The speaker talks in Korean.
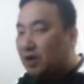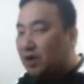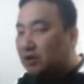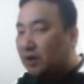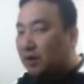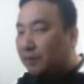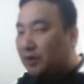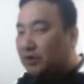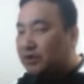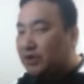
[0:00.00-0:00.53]

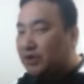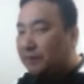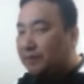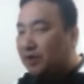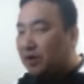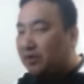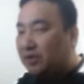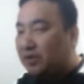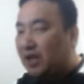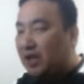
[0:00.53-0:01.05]
The most
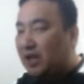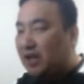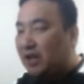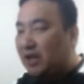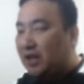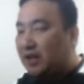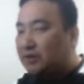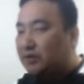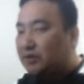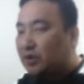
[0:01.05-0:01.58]
important thing
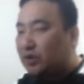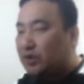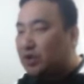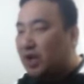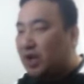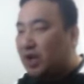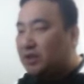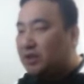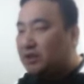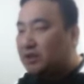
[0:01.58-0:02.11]
is to
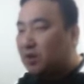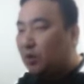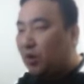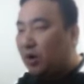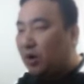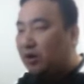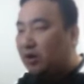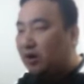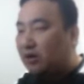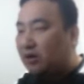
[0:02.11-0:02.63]
change the
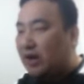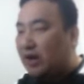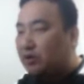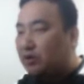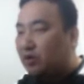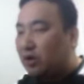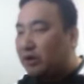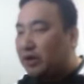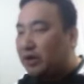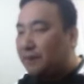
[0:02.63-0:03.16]
water
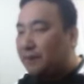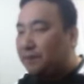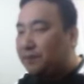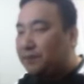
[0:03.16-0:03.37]
regularly.